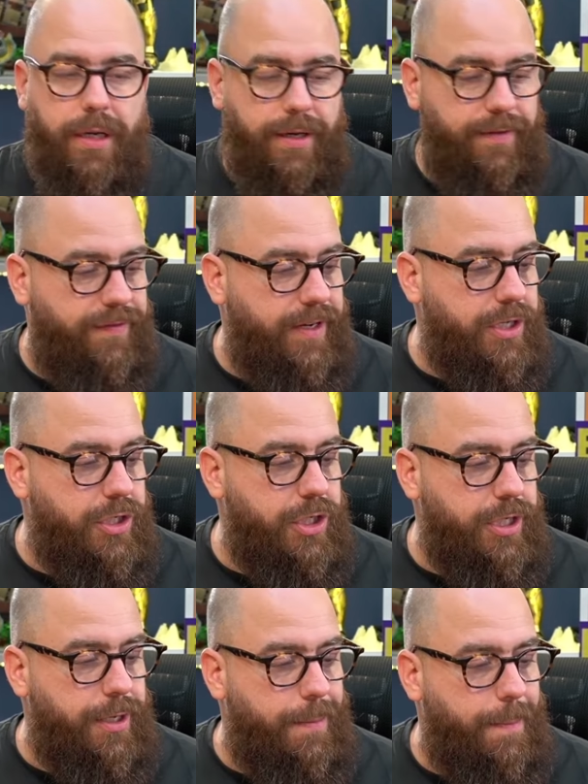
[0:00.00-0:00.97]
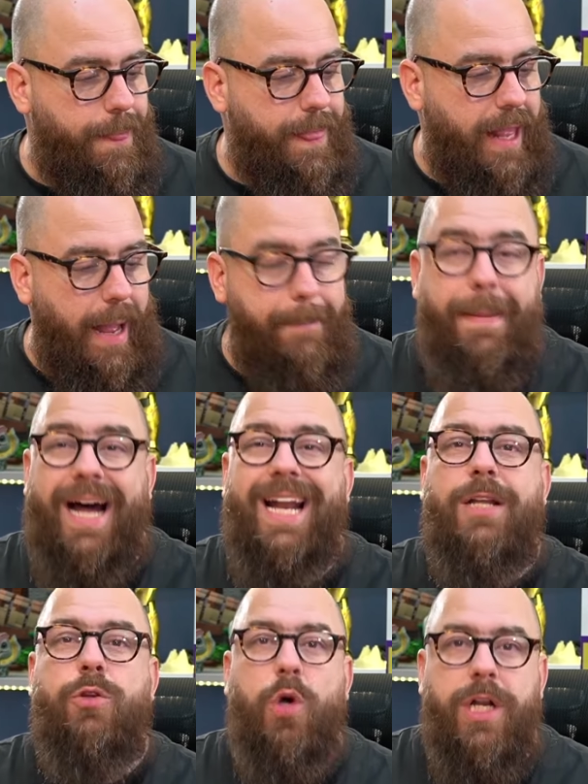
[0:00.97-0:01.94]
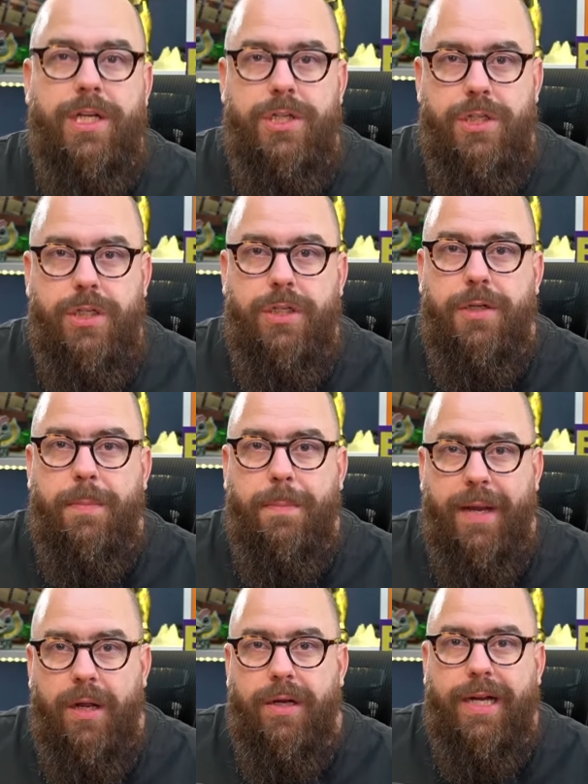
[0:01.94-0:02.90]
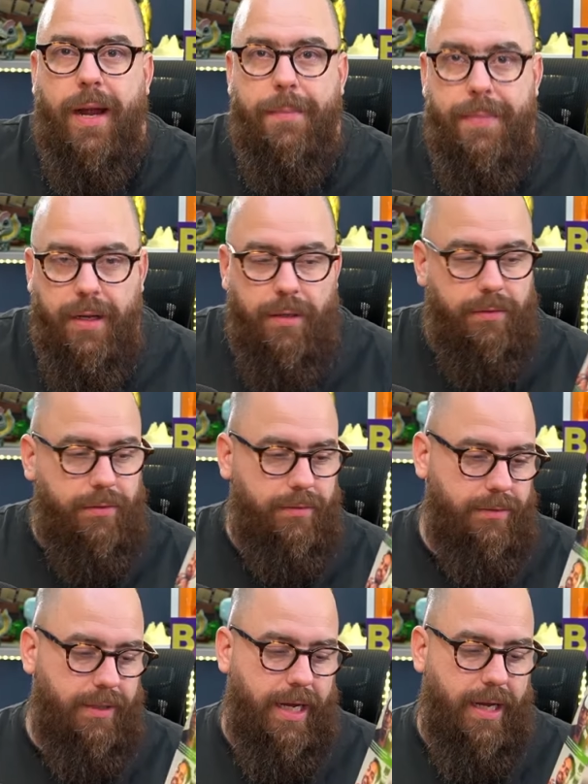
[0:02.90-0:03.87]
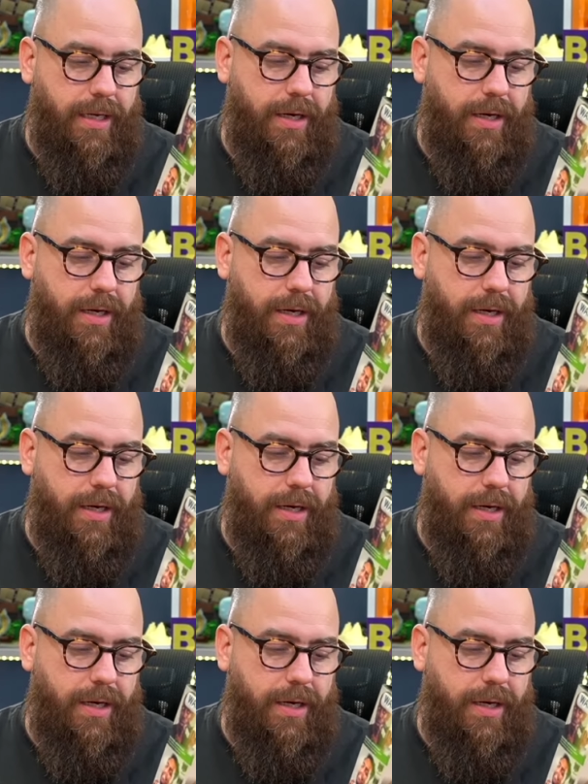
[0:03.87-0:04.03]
enfim, de aparadores de pelo e cabelo, né?